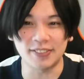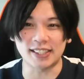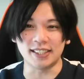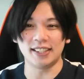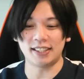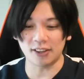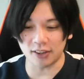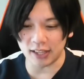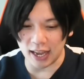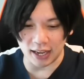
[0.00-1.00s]
ます。うこ
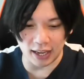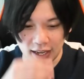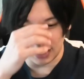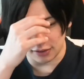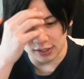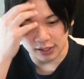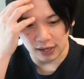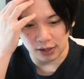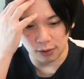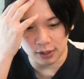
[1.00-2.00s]
とで、えー、本日
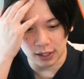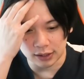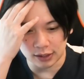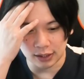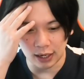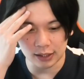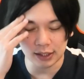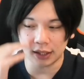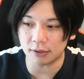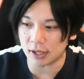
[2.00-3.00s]
は6月
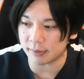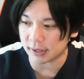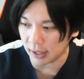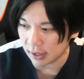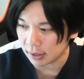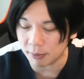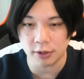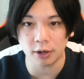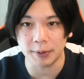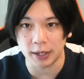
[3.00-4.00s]
20日でございますね。
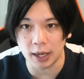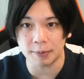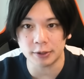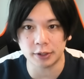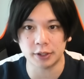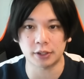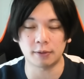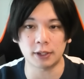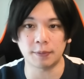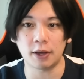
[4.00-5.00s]
木曜日、えモンスニュースの
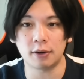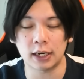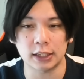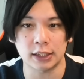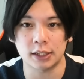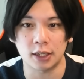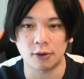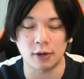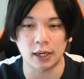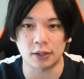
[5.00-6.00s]
まとめをお話ししてい
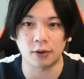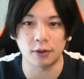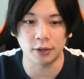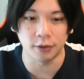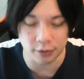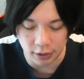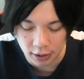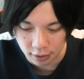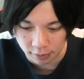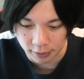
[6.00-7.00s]
こうかなというふう
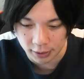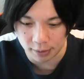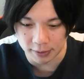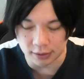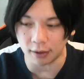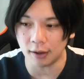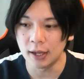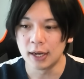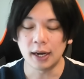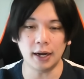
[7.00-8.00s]
に思いますと。
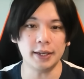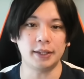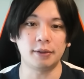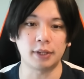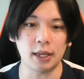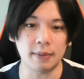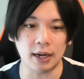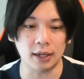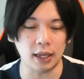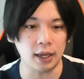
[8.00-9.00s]
はい。ということで、
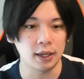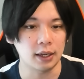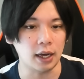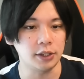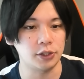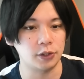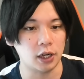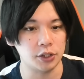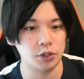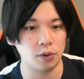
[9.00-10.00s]
今ね、怪獣
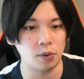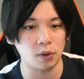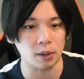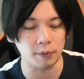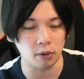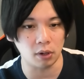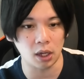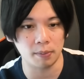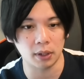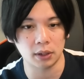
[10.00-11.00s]
8号コラボ、
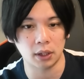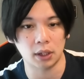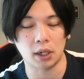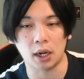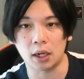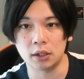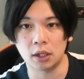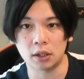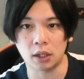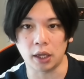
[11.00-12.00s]
えー、真っ只中に
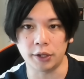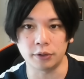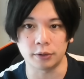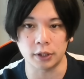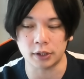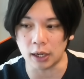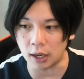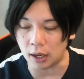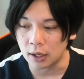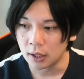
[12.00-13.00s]
なっているんですが、